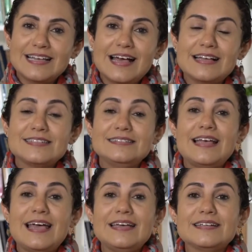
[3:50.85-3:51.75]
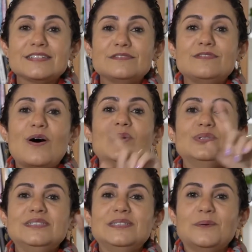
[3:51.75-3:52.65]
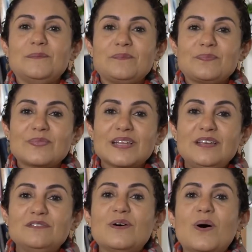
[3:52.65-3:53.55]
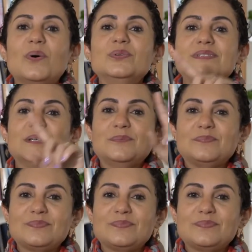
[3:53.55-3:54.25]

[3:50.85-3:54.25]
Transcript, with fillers: as ideias voltam e voltam